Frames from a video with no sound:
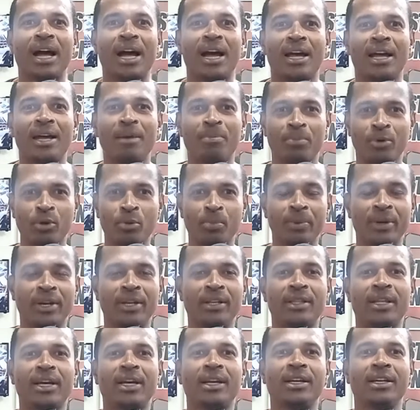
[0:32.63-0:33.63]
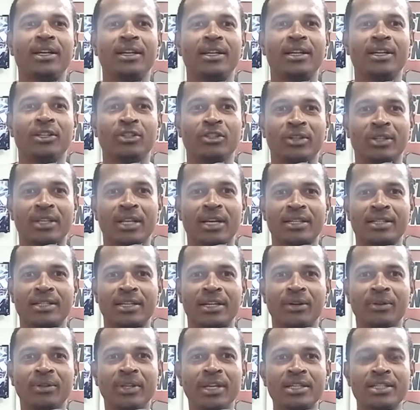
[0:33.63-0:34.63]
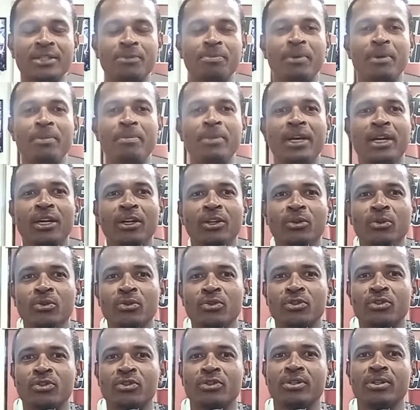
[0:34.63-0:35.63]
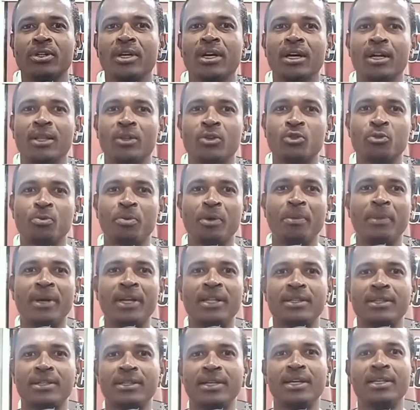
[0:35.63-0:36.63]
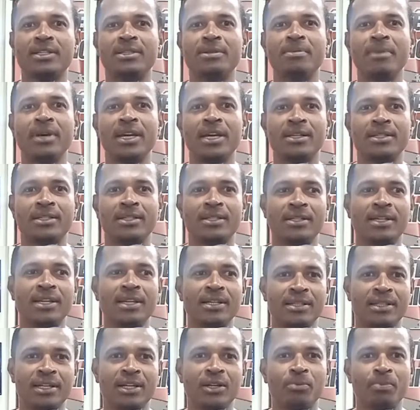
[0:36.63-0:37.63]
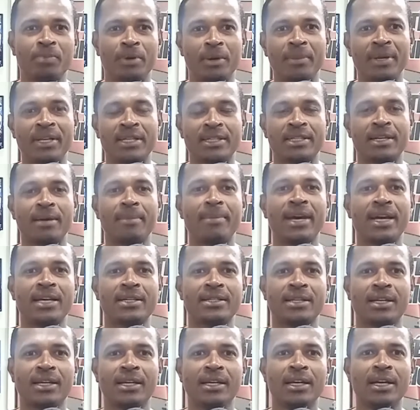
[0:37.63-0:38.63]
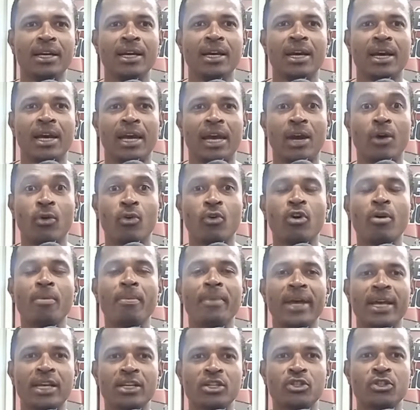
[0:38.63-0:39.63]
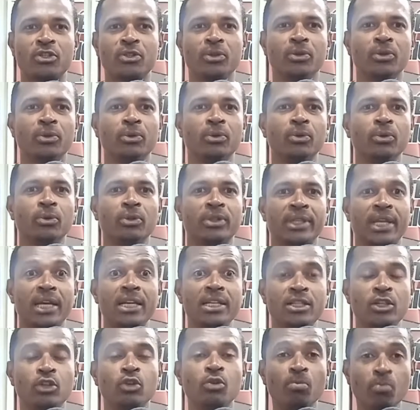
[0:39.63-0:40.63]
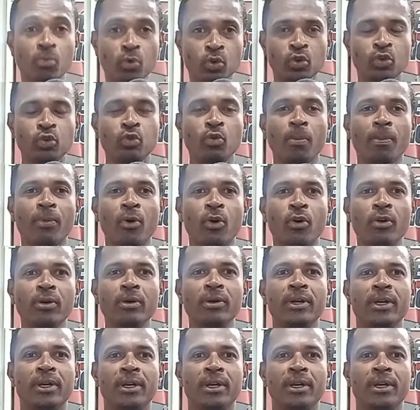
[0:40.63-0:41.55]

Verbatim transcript: é proprietário aqui da JCL. Nesses primeiros, nos primeiros seis meses desse ano, primeiro semestre, é, o comércio tem sido muito bom